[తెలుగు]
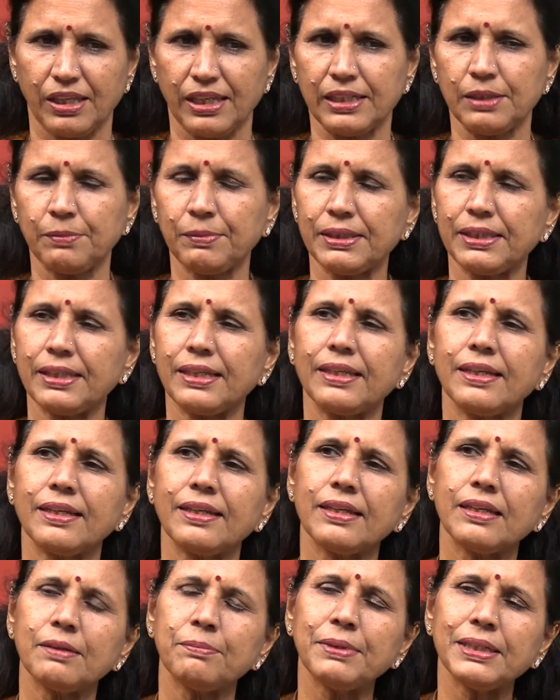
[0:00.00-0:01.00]
ఎనిమిది
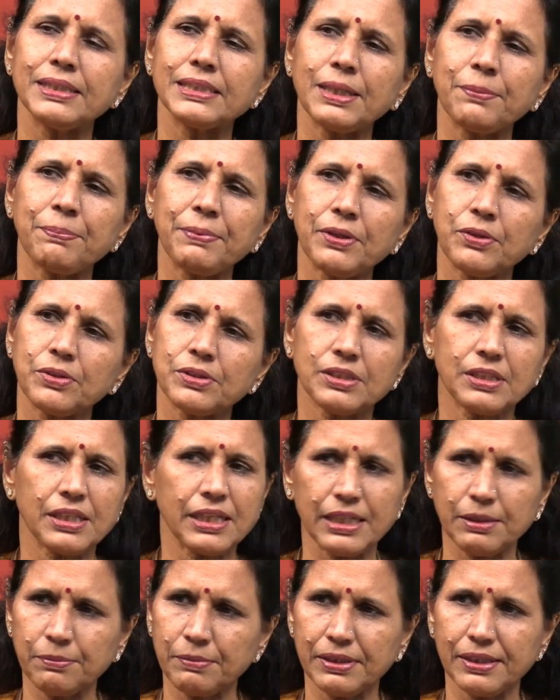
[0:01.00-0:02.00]
బీజేపీకి వస్తే
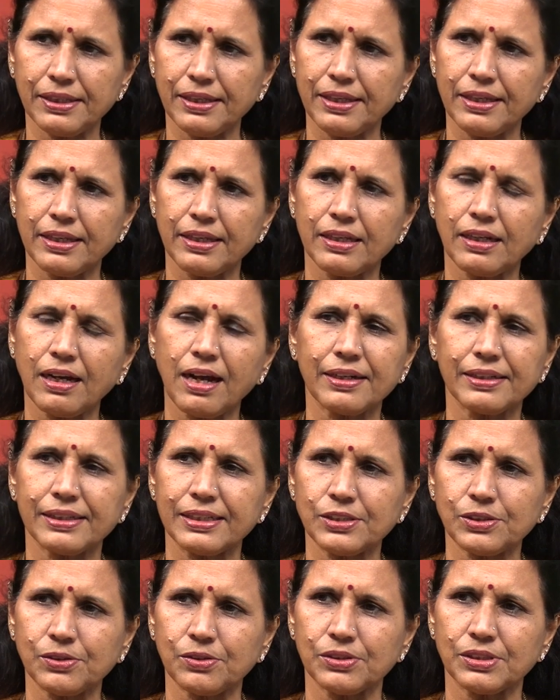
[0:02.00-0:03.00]
ఎనిమిది
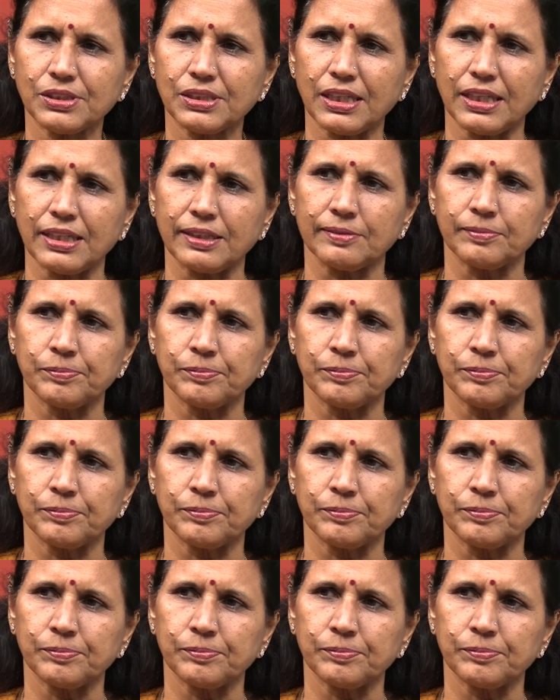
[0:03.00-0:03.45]
కాంగ్రెస్కి వచ్చాయి